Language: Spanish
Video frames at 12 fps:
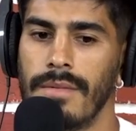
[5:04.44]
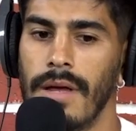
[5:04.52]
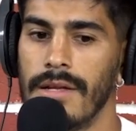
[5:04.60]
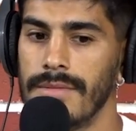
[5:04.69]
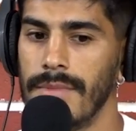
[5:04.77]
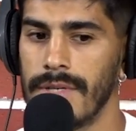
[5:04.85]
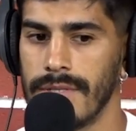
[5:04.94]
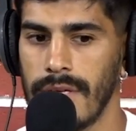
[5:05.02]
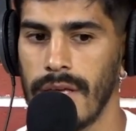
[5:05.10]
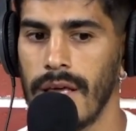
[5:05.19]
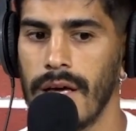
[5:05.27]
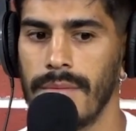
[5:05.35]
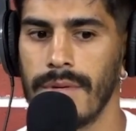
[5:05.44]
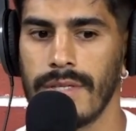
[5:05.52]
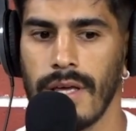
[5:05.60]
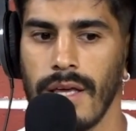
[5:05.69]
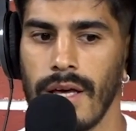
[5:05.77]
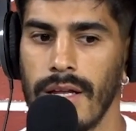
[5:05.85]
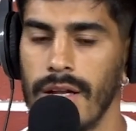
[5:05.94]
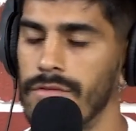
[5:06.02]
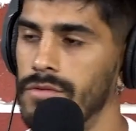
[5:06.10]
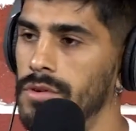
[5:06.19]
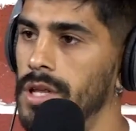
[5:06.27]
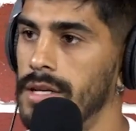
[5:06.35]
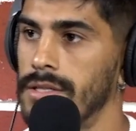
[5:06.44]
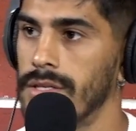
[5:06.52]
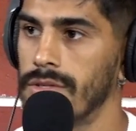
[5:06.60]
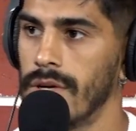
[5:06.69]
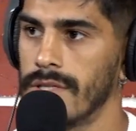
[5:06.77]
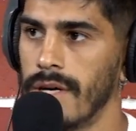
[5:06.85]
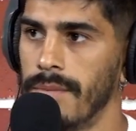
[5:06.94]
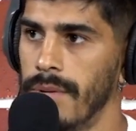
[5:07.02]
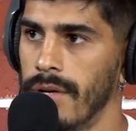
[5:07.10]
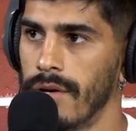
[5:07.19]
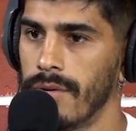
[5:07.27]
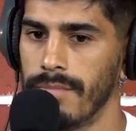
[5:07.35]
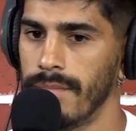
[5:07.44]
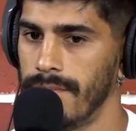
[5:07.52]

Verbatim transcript: él me seguía, me seguía en el fútbol de ascenso allá, pero